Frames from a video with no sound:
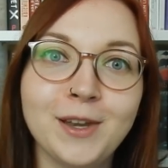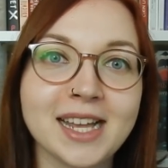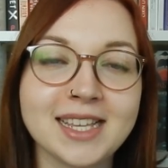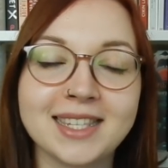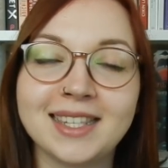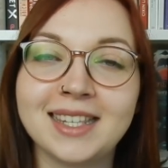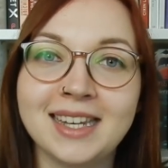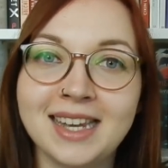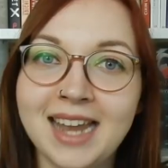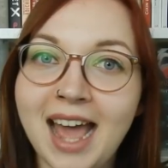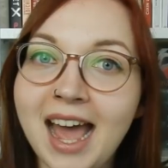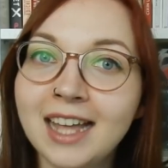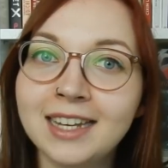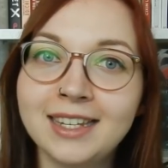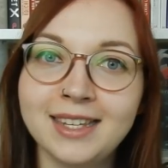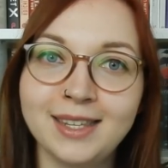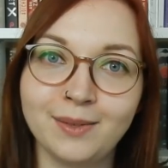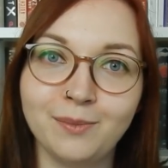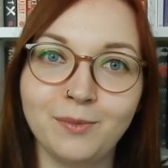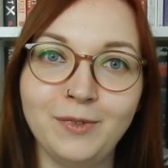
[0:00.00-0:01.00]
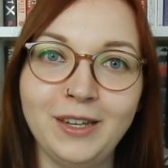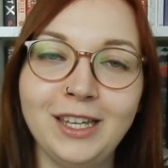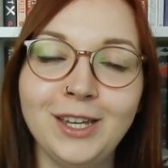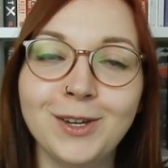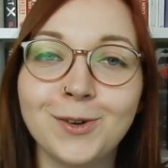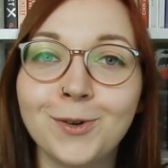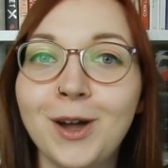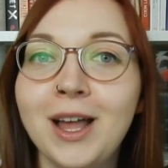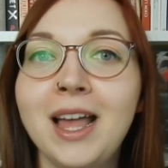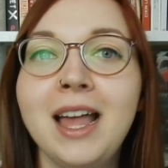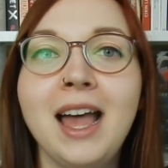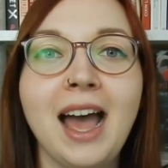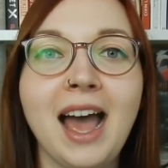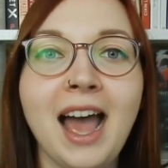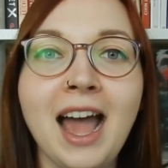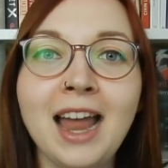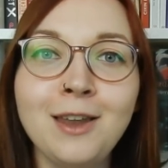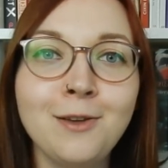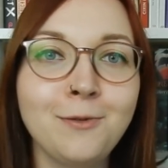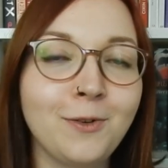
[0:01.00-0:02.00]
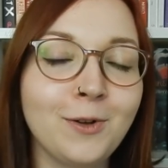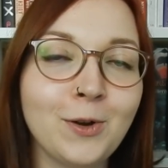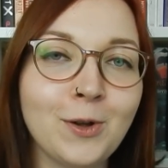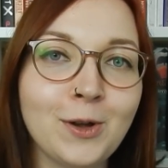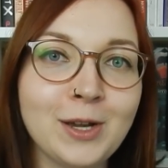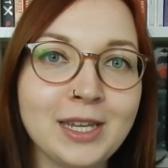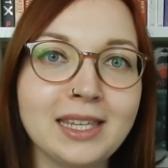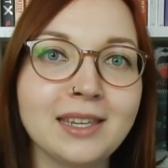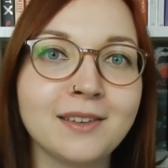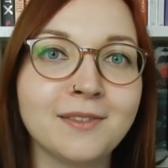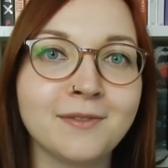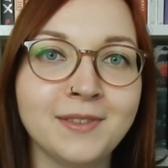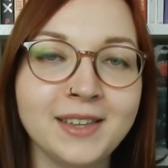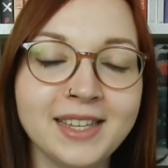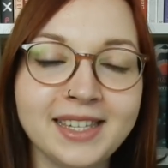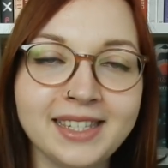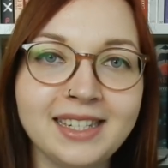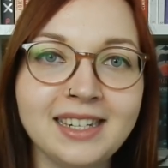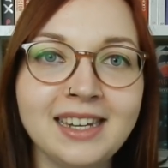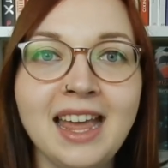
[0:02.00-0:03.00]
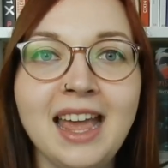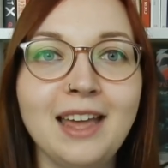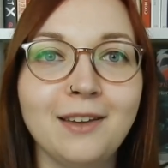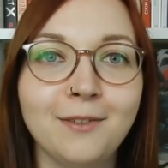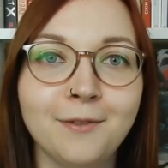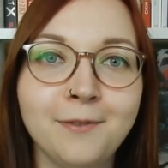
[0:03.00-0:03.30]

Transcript: dass nach diesem Video alle von euch wissen,